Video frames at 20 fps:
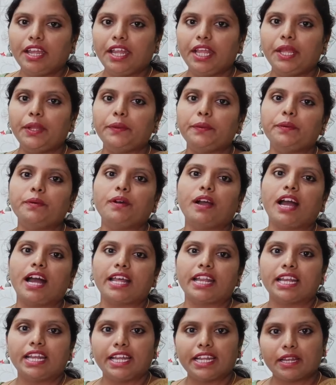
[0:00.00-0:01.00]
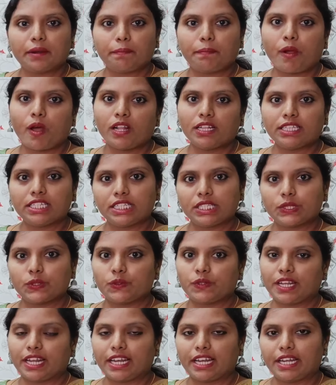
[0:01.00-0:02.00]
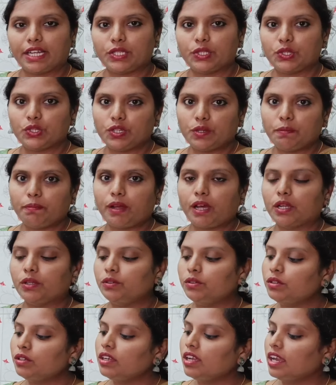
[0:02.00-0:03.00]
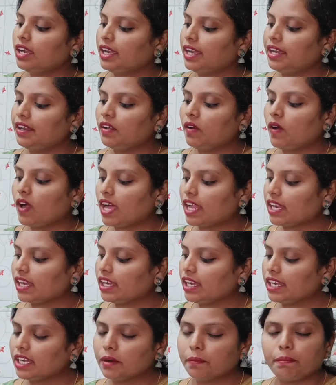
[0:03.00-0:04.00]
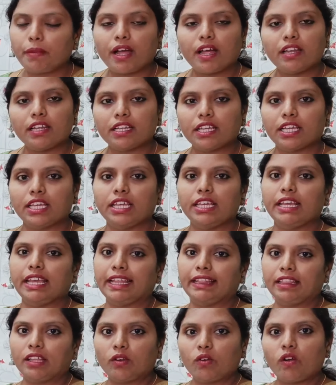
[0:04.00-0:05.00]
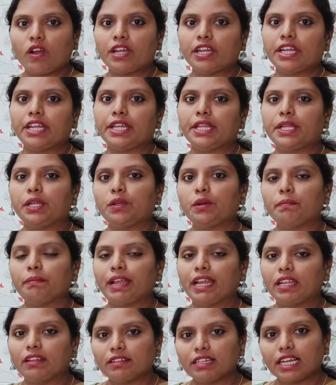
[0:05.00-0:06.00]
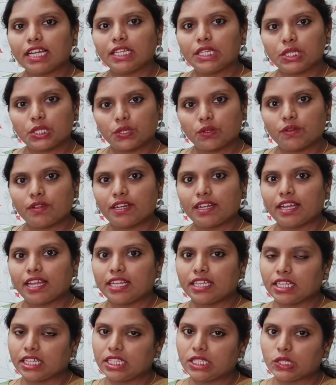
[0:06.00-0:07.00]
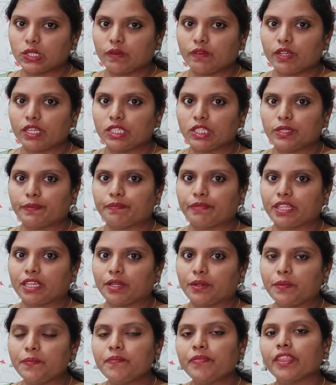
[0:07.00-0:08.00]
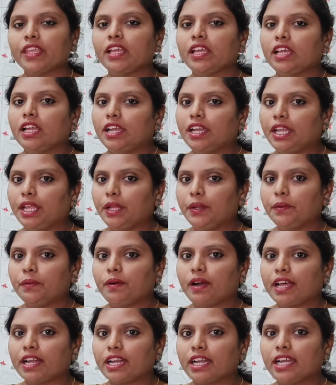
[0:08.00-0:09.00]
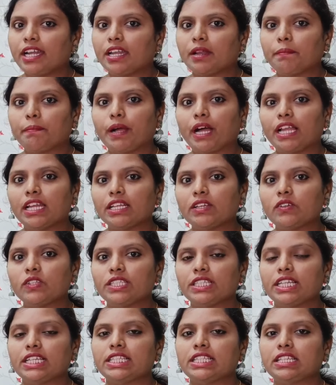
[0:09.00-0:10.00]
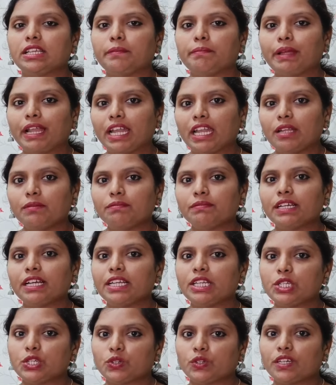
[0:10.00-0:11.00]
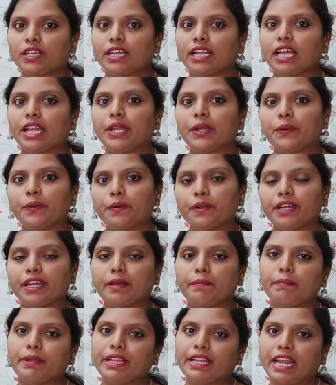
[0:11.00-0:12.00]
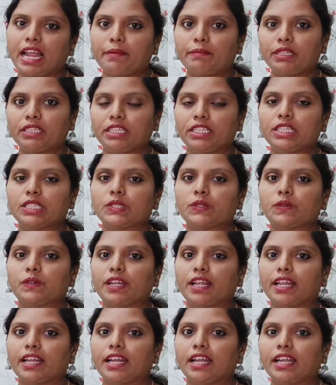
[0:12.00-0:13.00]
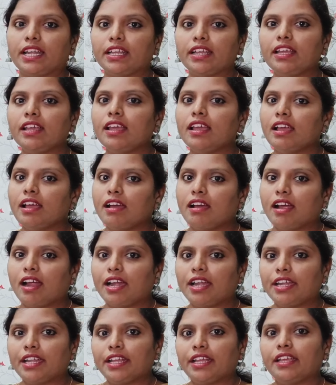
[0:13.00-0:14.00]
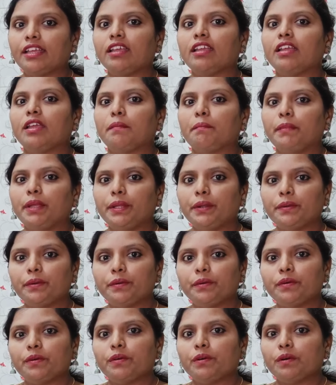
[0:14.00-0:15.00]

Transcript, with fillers: నేను అర లీటర్ పాలు తీసుకున్నానండి జున్ను పాలు నేను అర లీటర్ పాలకి ఎంత క్వాంటిటీలో బెల్లం కానీ షుగర్ కానీ తీసుకోవాలో చెప్తాను నేను అర లీటర్ పాలకు వచ్చేసి బెల్లం కానీ షుగర్ కానీ నూట డెబ్బై గ్రాములు తీసుకున్నానండి అంటే మీరు